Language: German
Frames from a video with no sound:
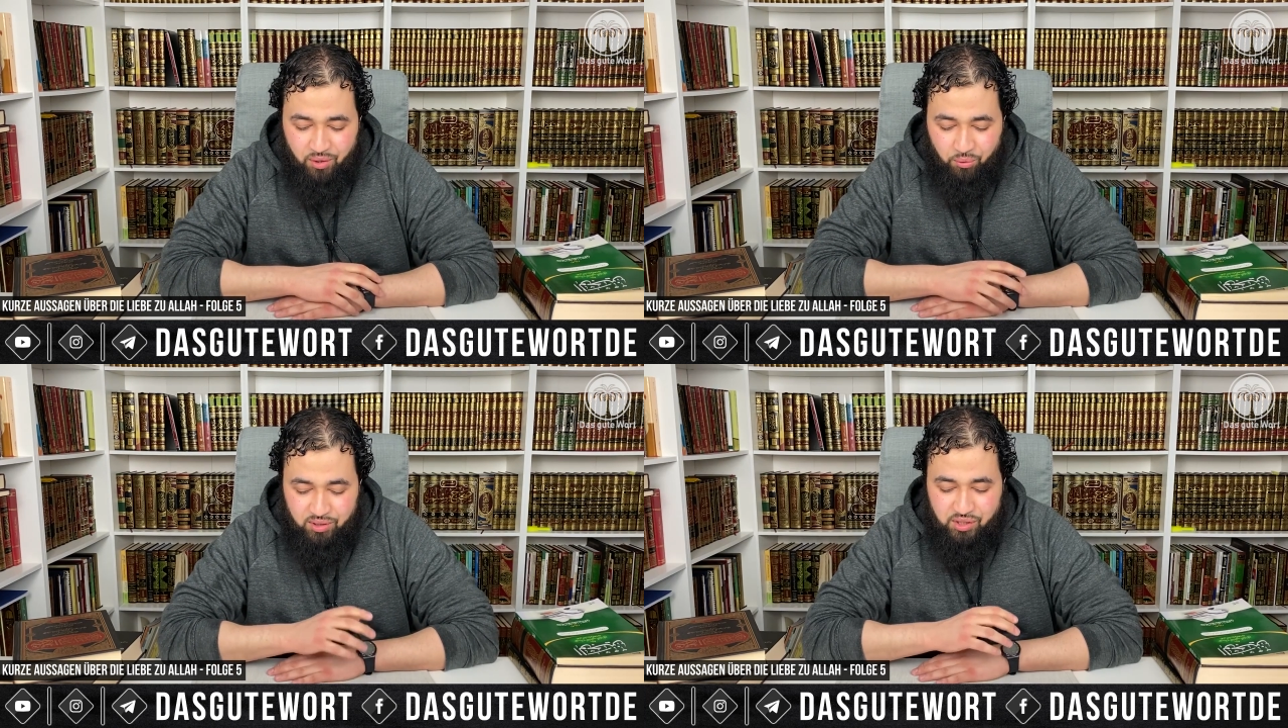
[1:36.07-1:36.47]

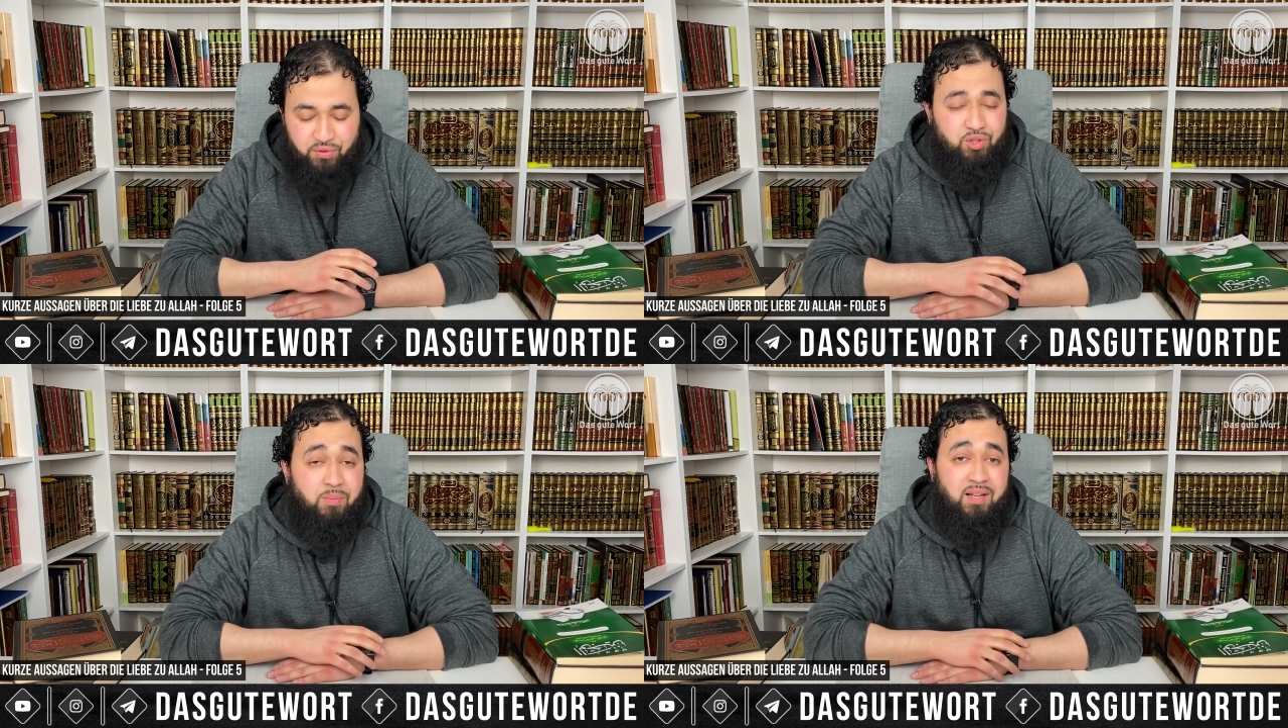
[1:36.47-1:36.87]
Und es
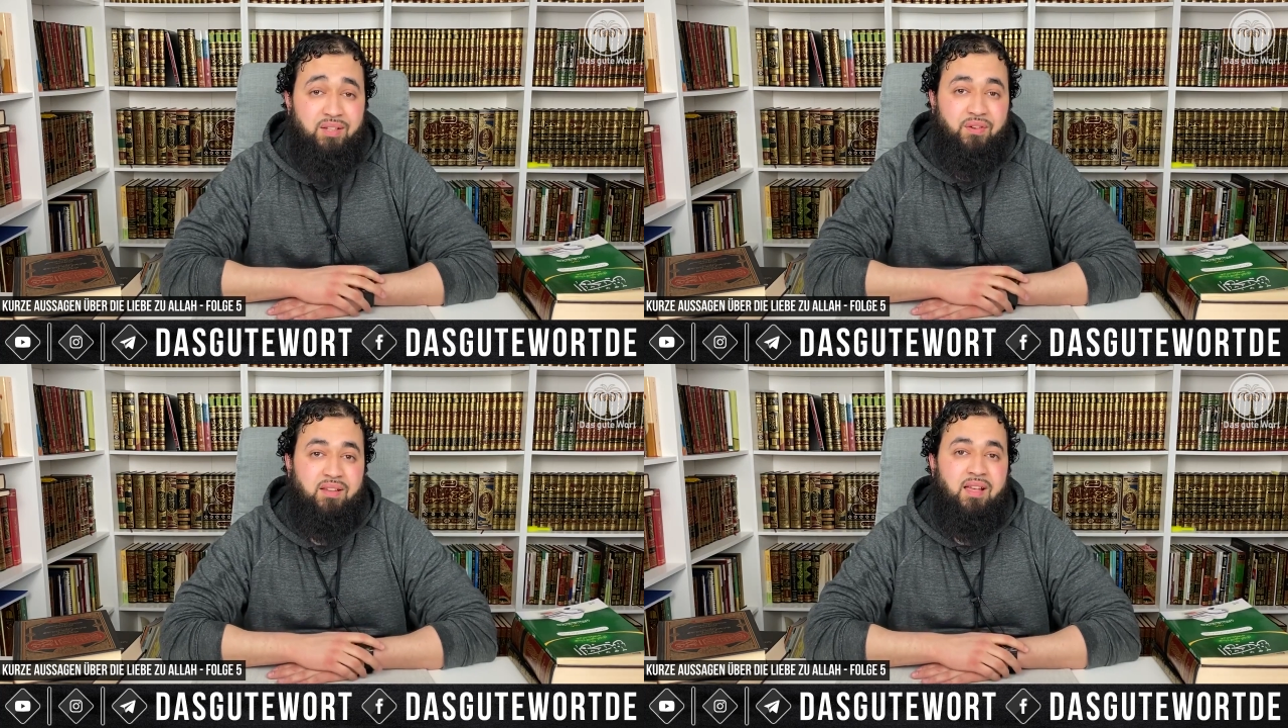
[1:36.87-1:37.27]
wird
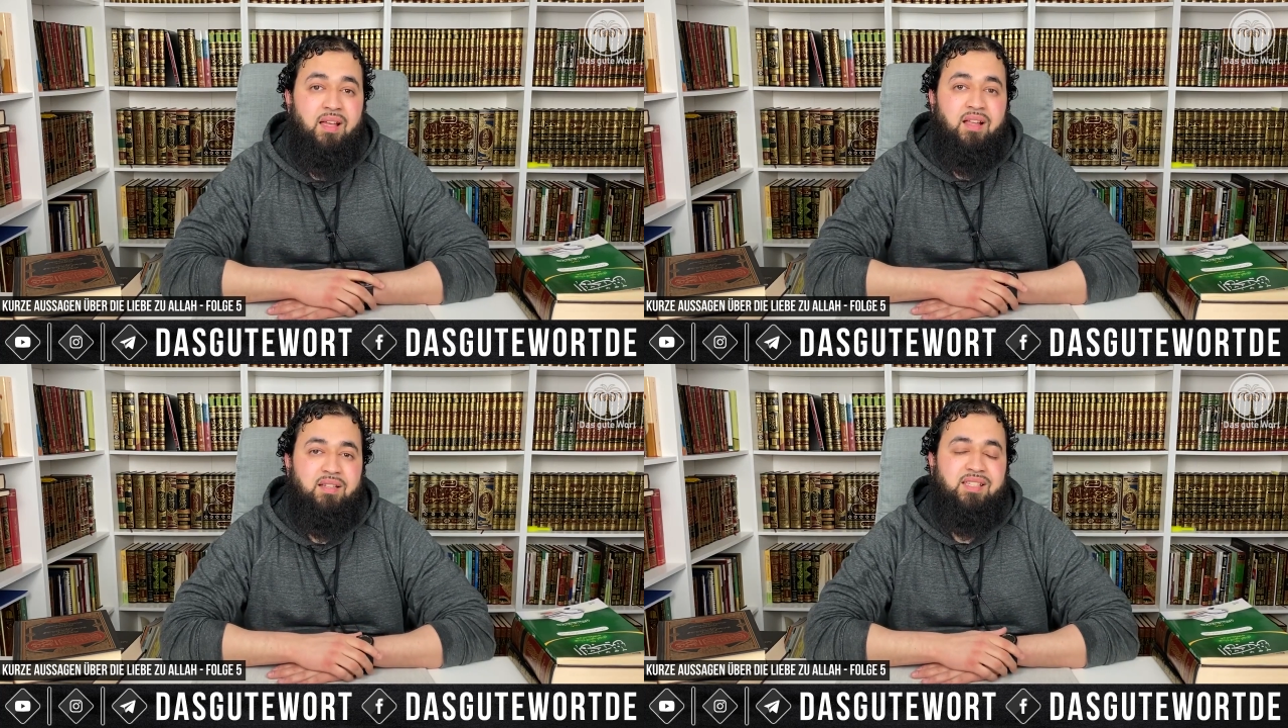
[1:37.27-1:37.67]
überliefert,
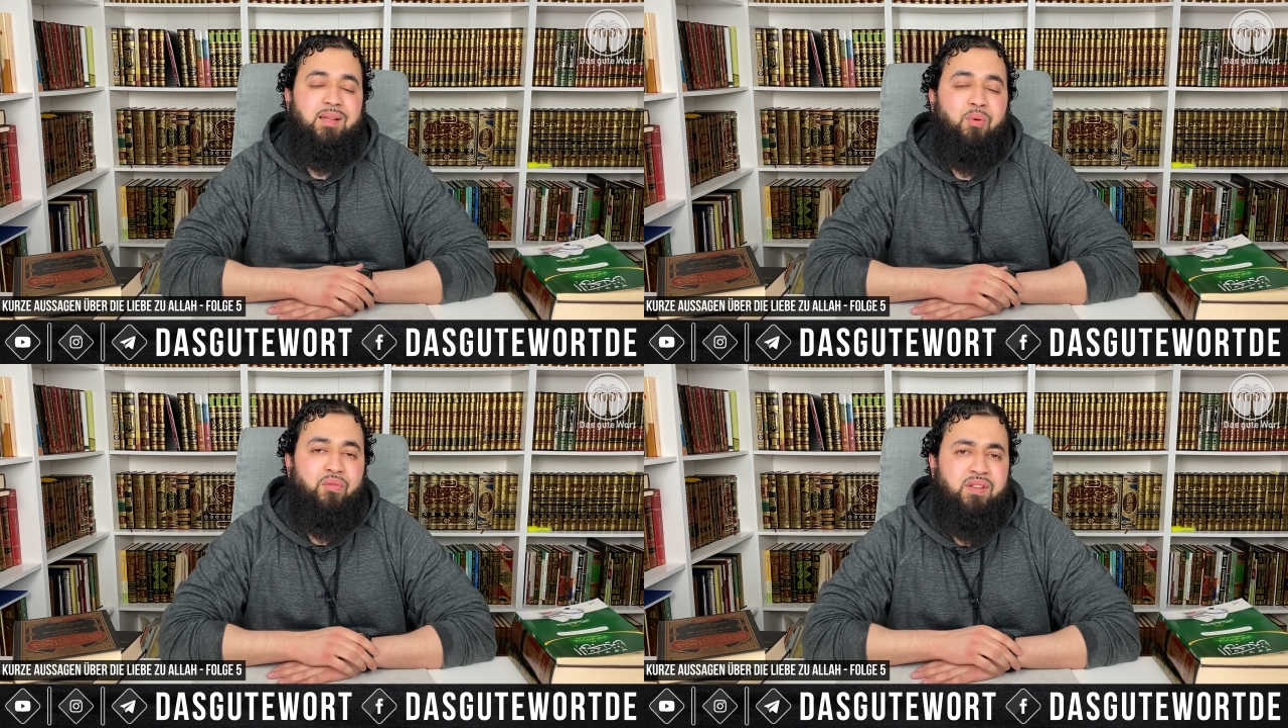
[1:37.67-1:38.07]
dass
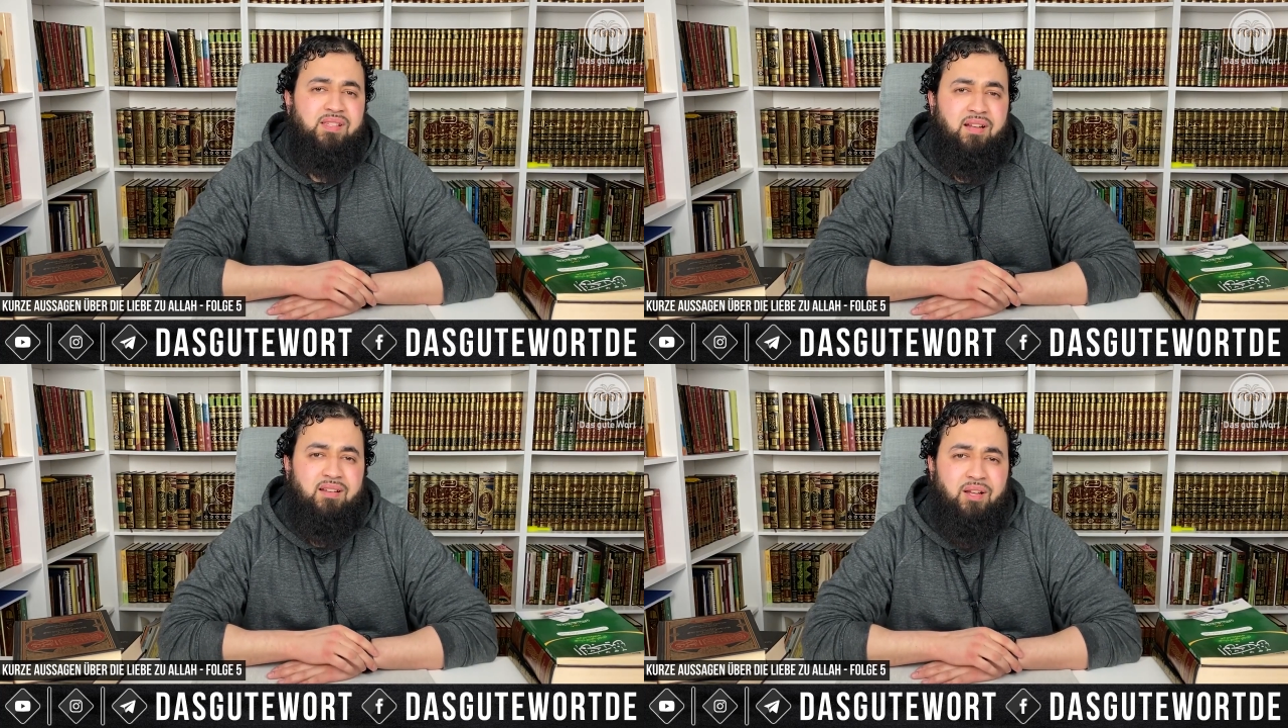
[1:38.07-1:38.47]
der Prophet
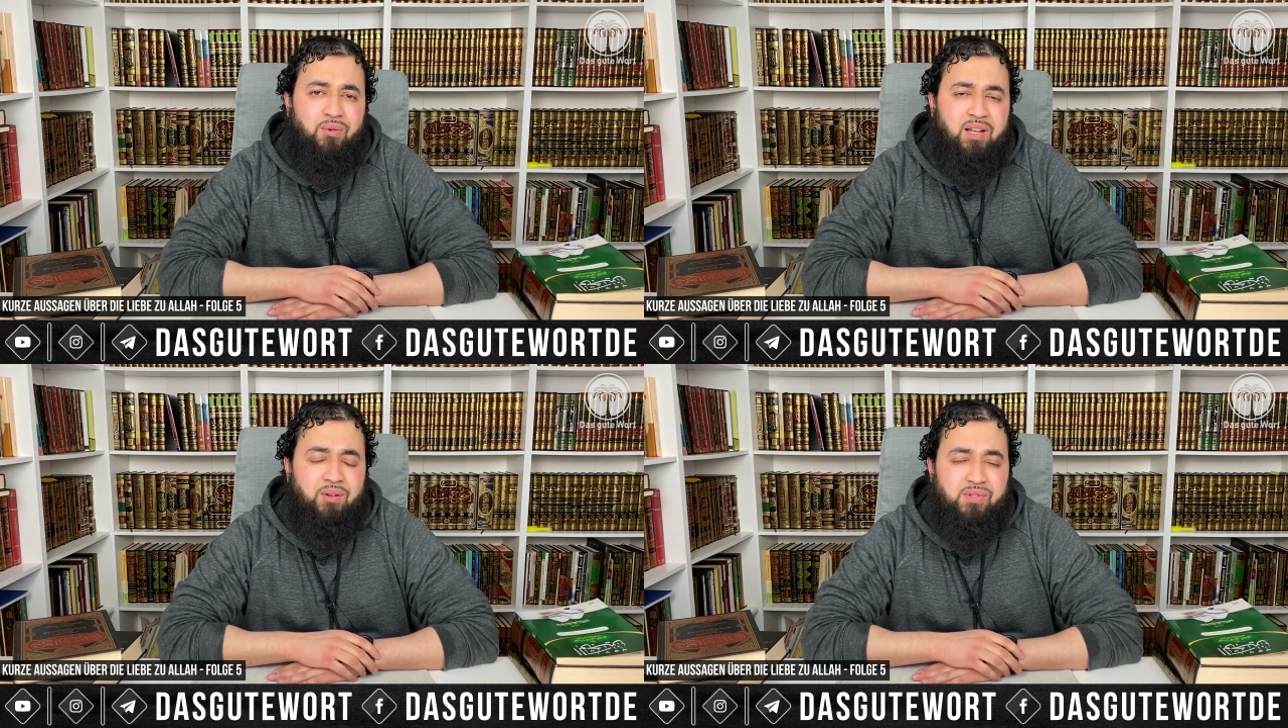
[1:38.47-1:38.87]

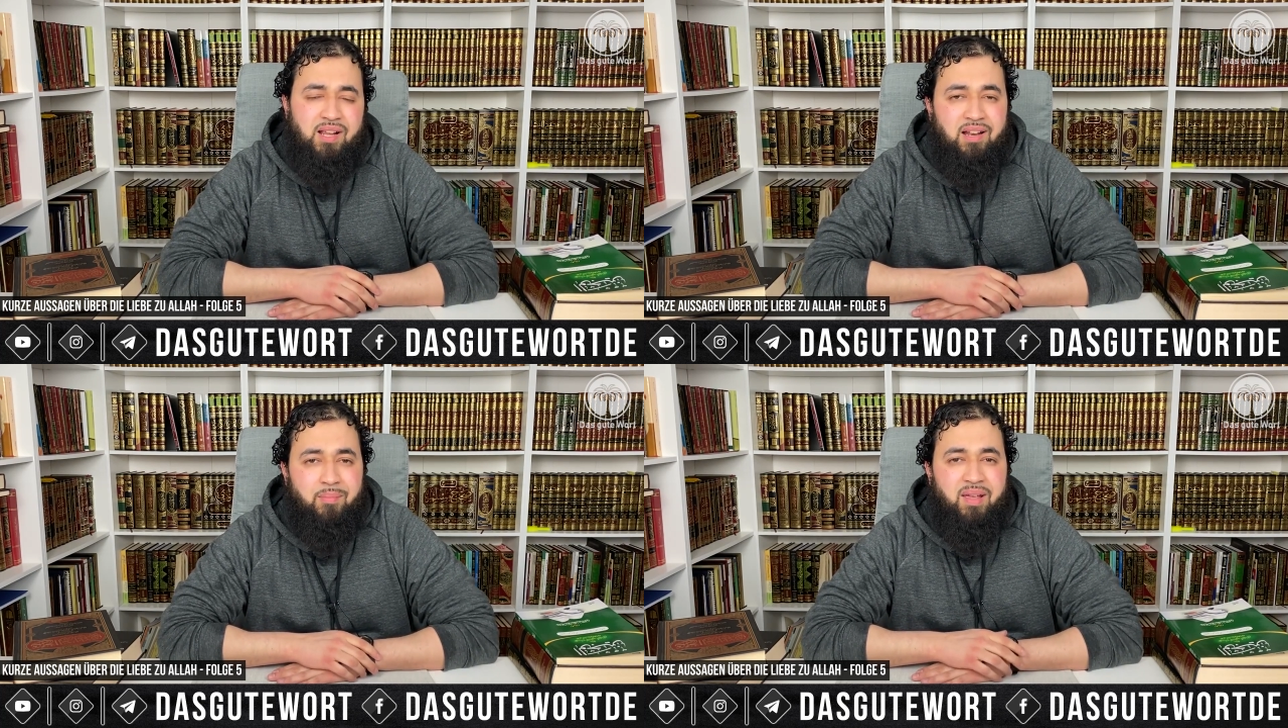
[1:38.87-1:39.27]
sallallahu alaihi
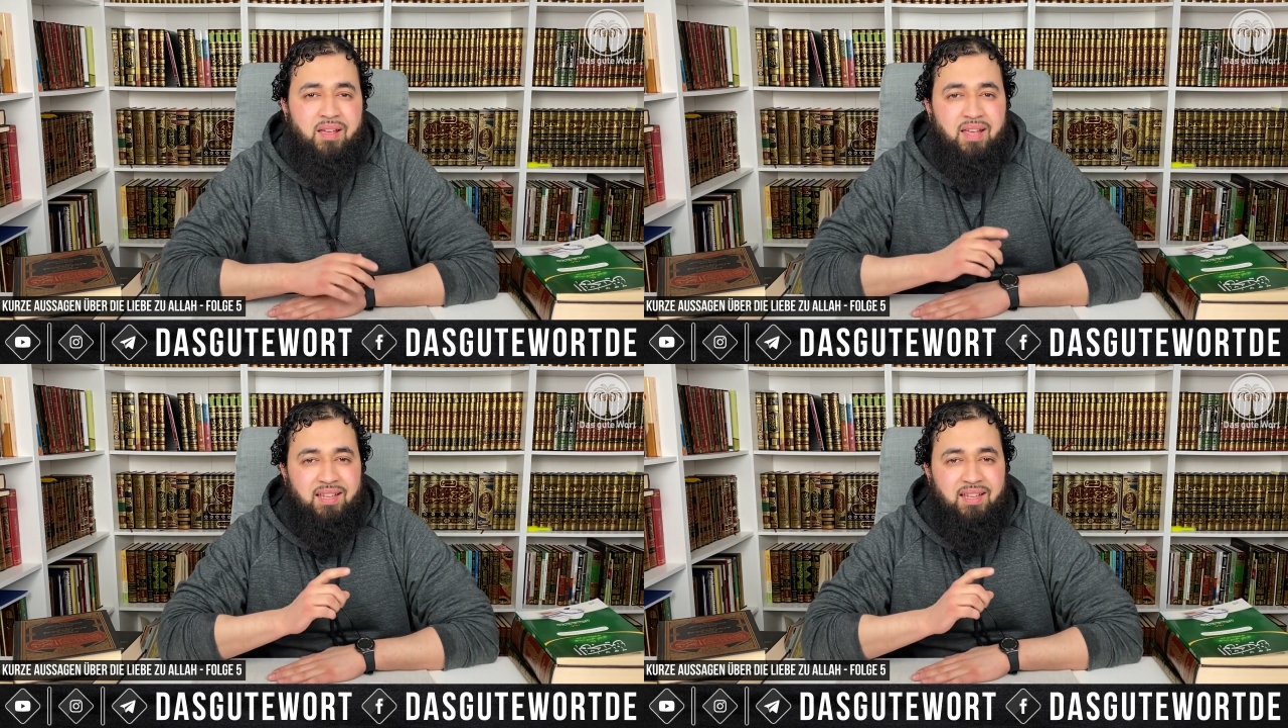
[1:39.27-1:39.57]
wasallam